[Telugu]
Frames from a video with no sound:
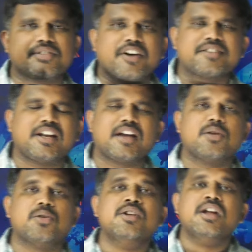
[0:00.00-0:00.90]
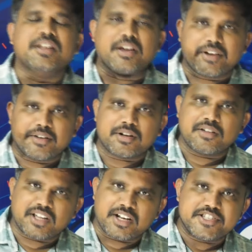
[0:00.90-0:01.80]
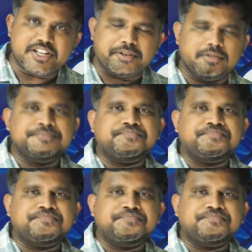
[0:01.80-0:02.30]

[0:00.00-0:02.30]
సిఫార్సు లేఖలు ఎవరెవరికి విక్రయించారు